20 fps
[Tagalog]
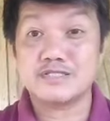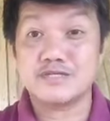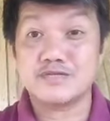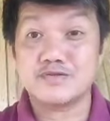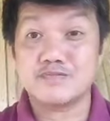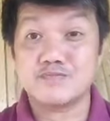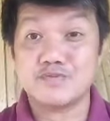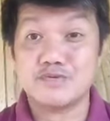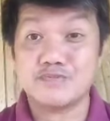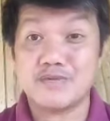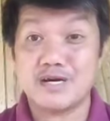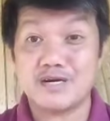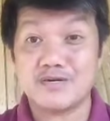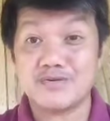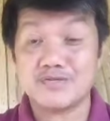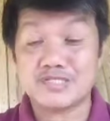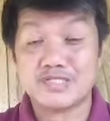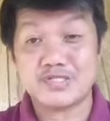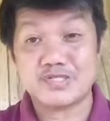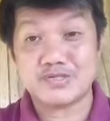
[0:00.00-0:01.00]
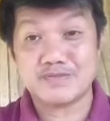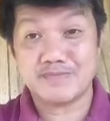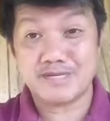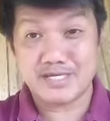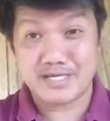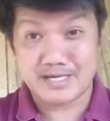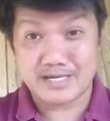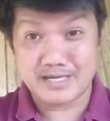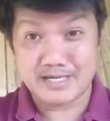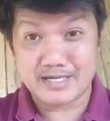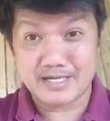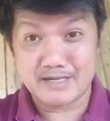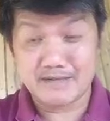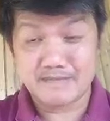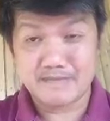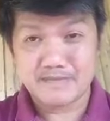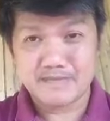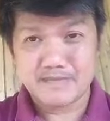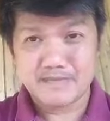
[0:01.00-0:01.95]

Ganun po ba ang gusto niyo mangyari?